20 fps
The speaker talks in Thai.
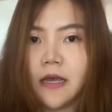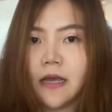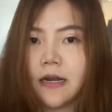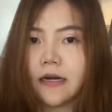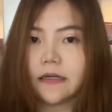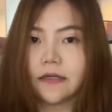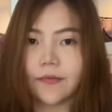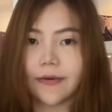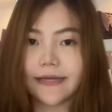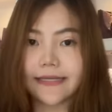ห
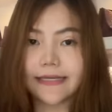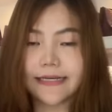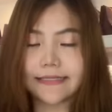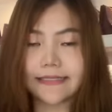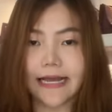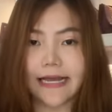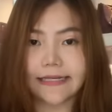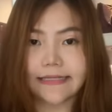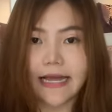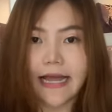รือว่าจะ
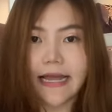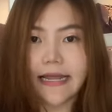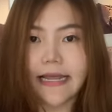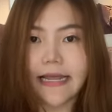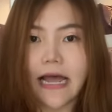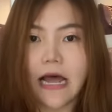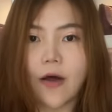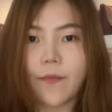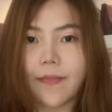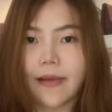ใส่สาย
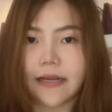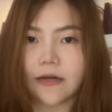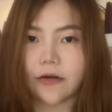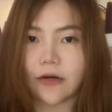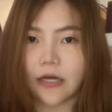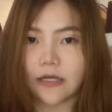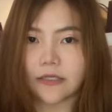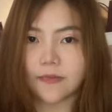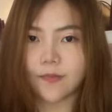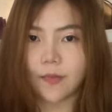ยาวเป็น
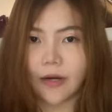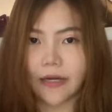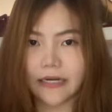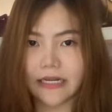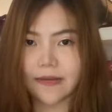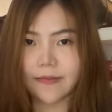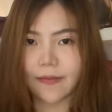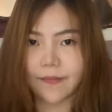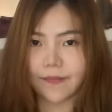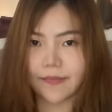cross body
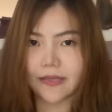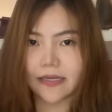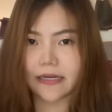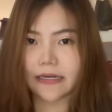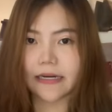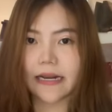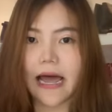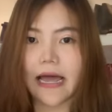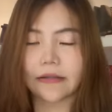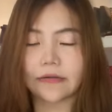แบบนี้ก็
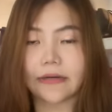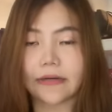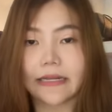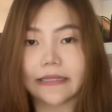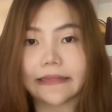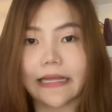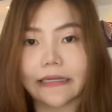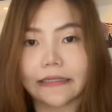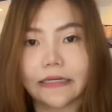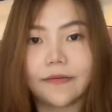ได้ ตัวนี้
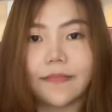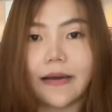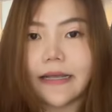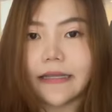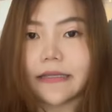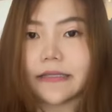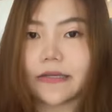ตัดขึ้นมา